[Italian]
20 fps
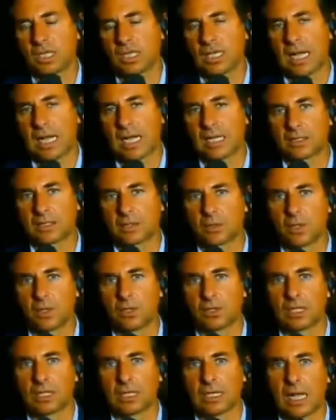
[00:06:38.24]
si è nati,
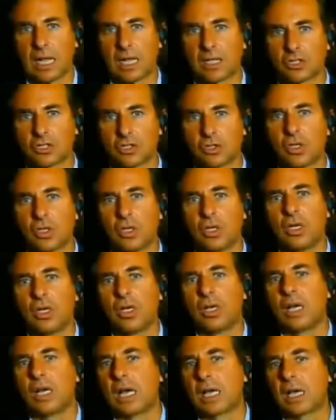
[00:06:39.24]
quello del calcio,
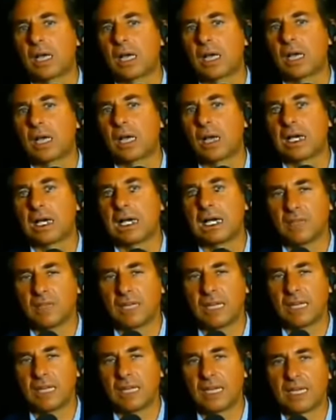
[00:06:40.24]
anche con ruoli
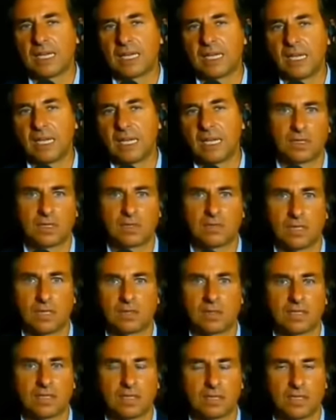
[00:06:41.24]
diversi, mi fa
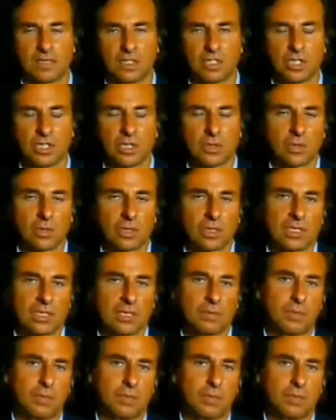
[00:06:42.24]
sempre piacere. Quindi